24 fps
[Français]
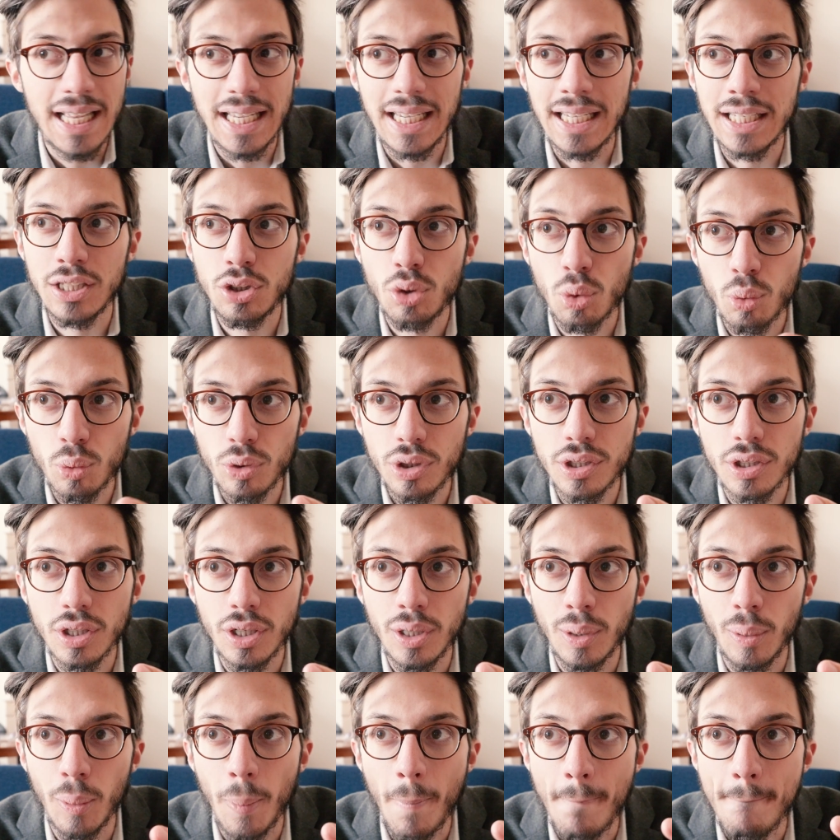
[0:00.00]
Et donc,
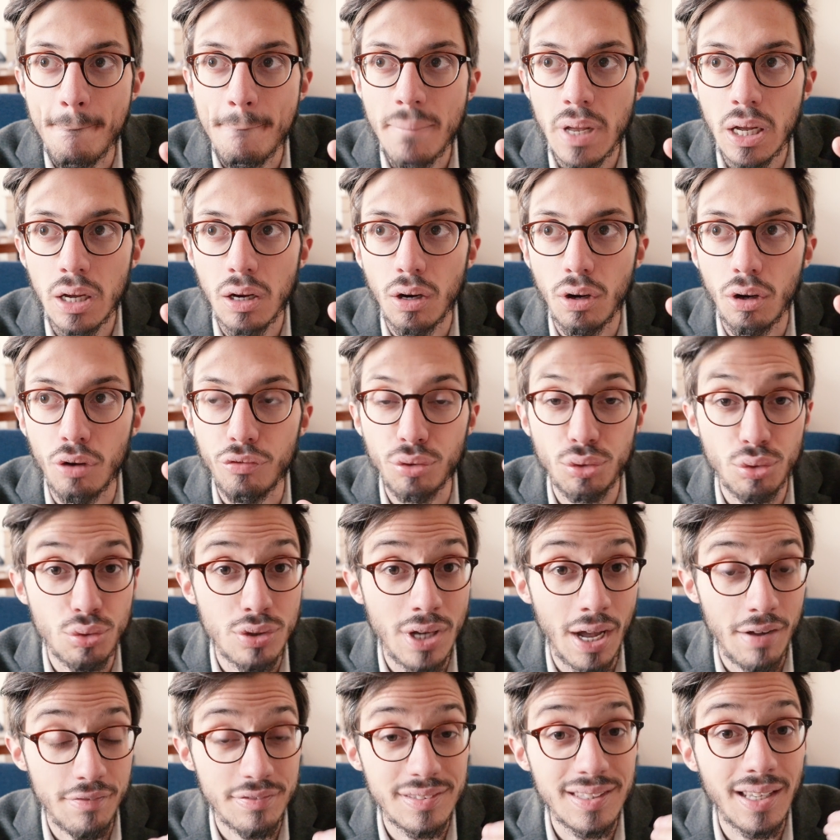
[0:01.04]
euh, en
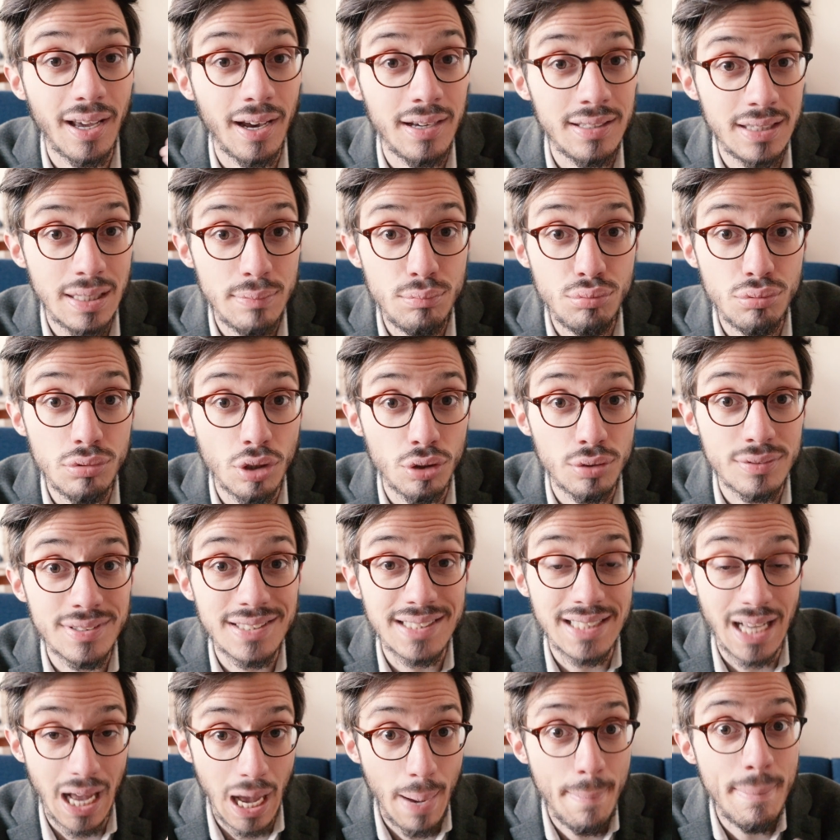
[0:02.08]
photographe très débutant,
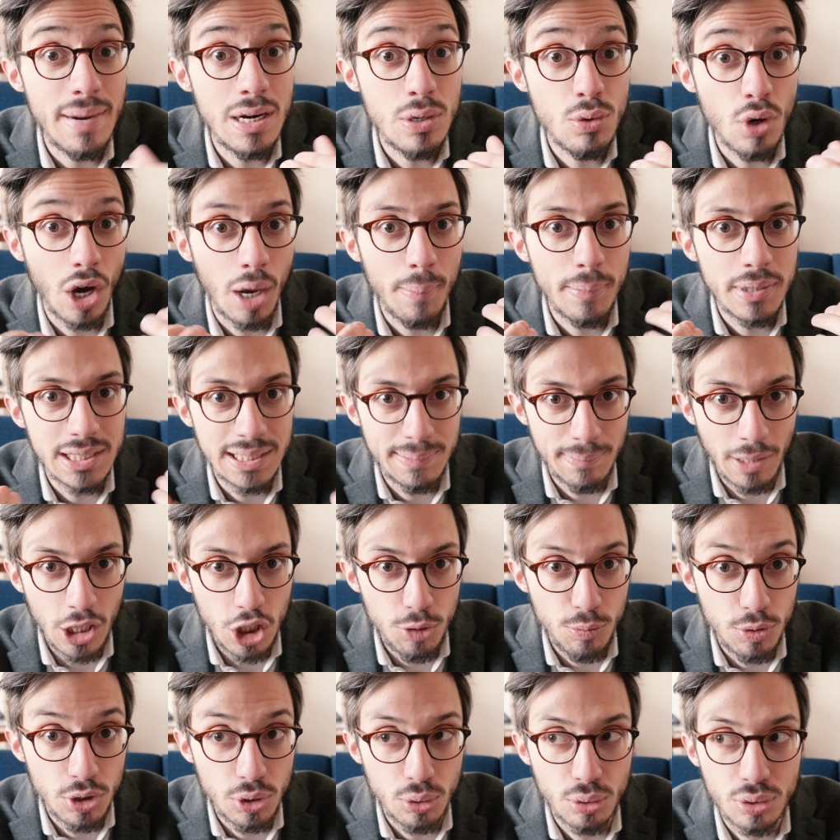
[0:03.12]
ça améliorer mes
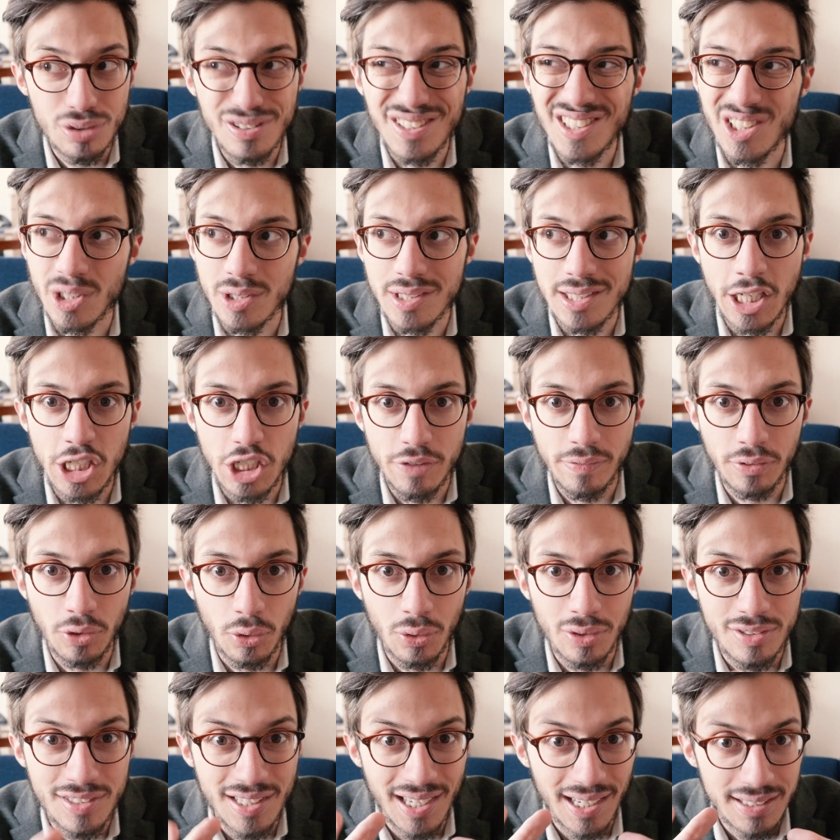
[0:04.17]
images, puisque sans ça, j'avais
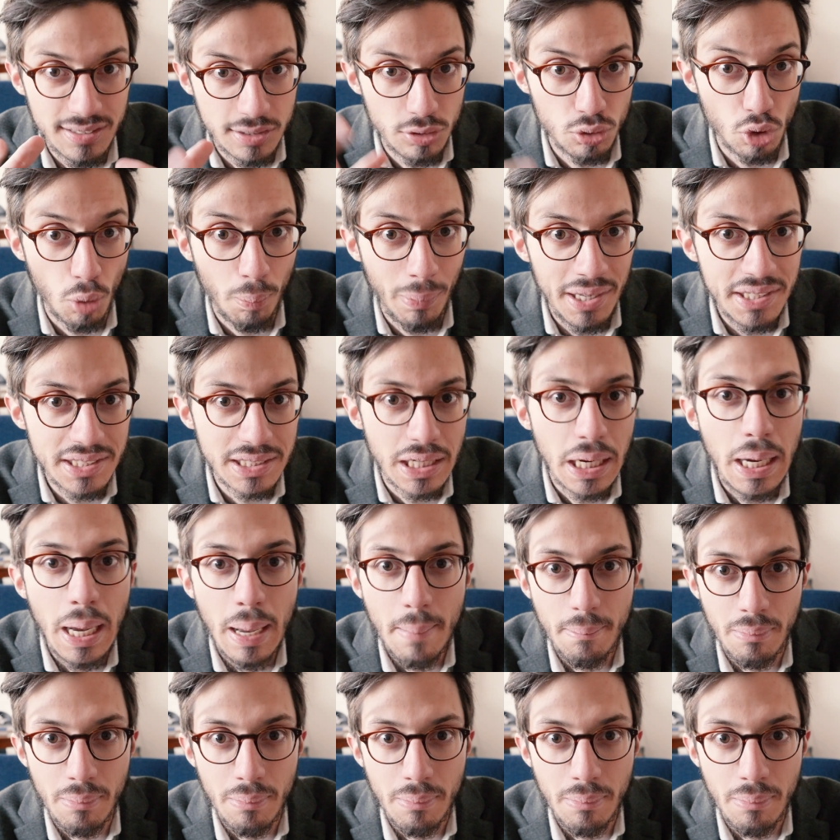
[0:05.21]
tendance à rester sur place.